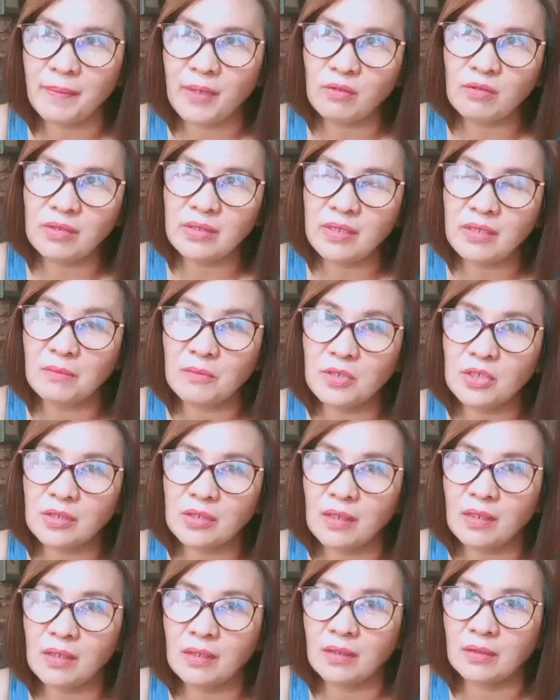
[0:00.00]
Pero hindi naman
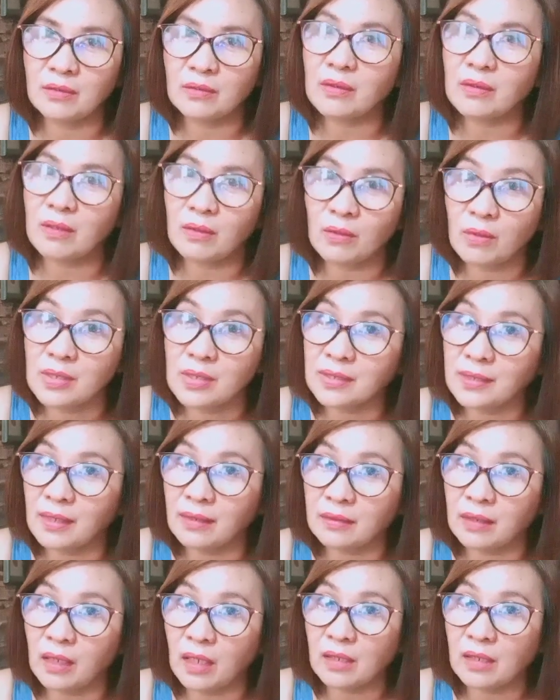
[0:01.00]
siya ganun
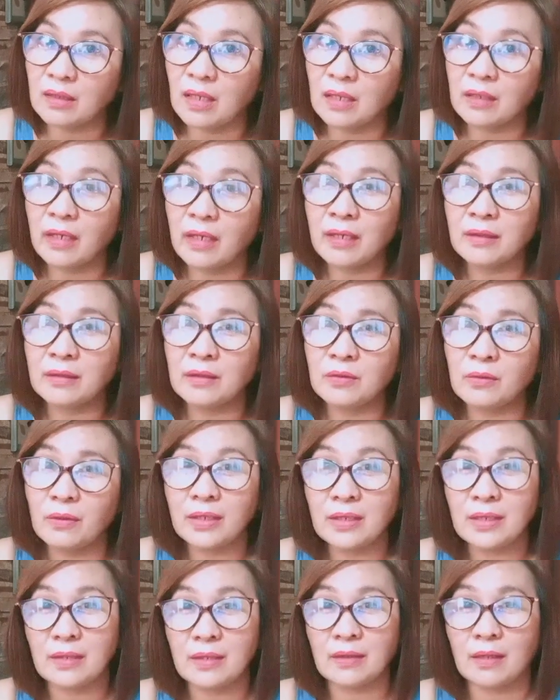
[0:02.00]
ka-concentrated. Nakita nyo
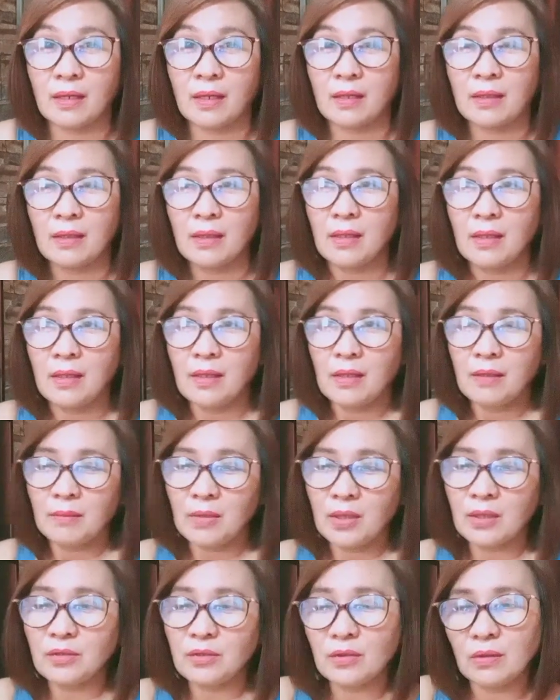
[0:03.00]
kanina,
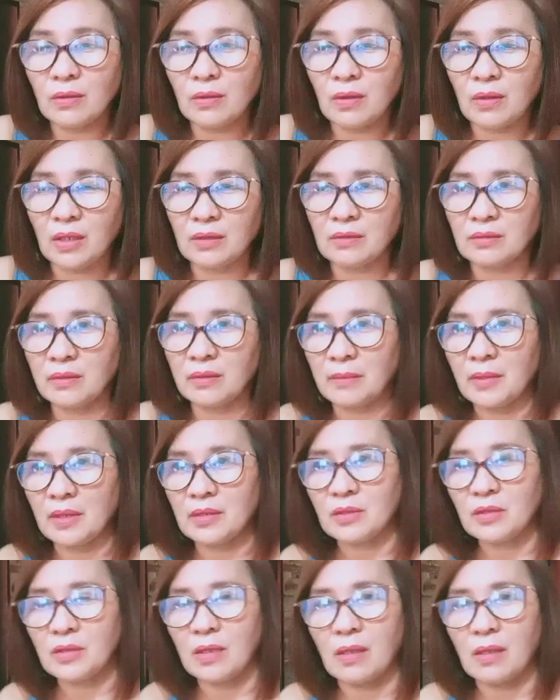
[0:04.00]
medyo ano
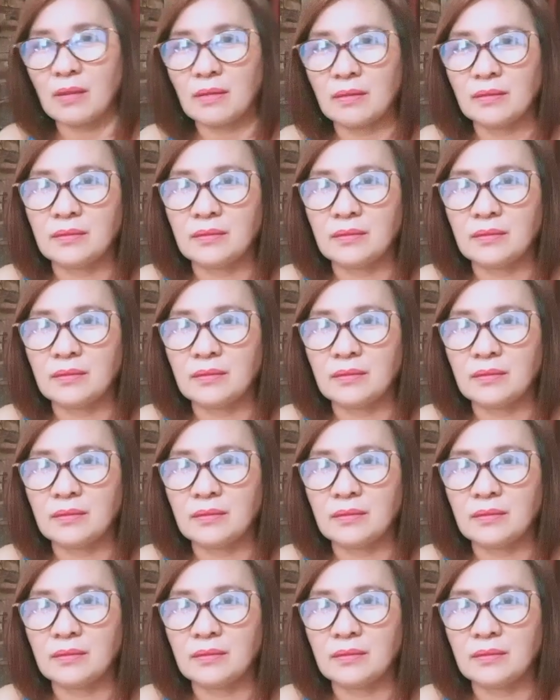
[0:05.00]
naman siya,